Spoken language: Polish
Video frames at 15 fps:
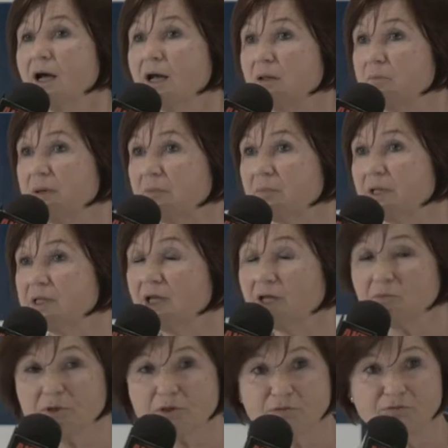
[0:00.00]
Ale
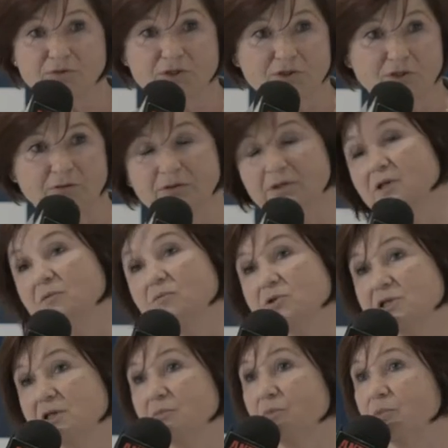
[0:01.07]
pamiętajmy również o
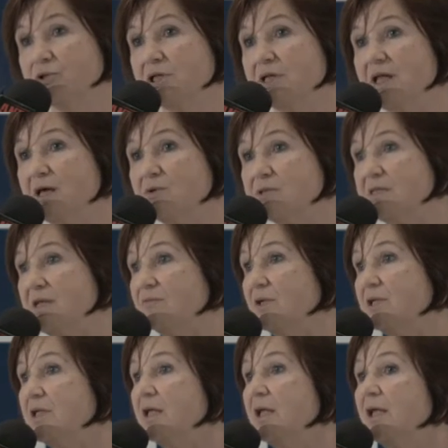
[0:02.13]
tym, że posiadając
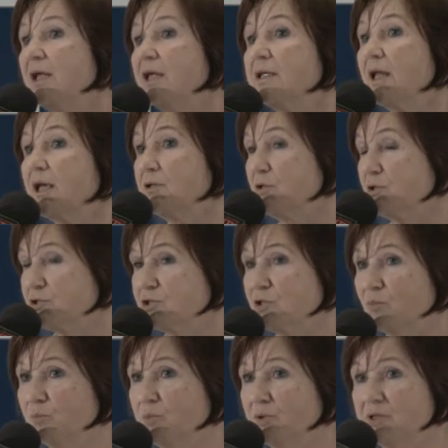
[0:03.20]
nawet
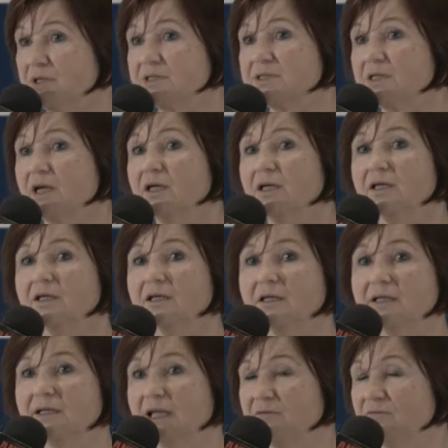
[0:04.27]
najdroższą polisę
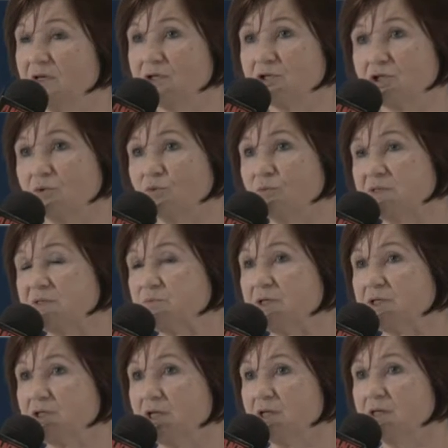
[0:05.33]
i największe
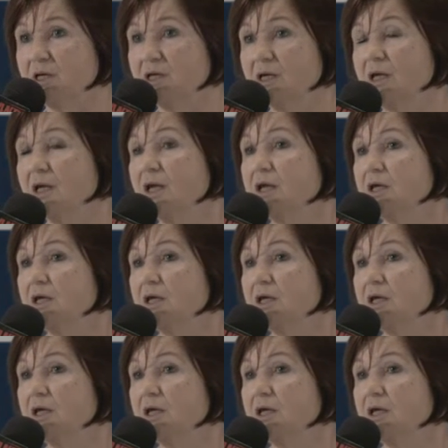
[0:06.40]
ubezpieczenie.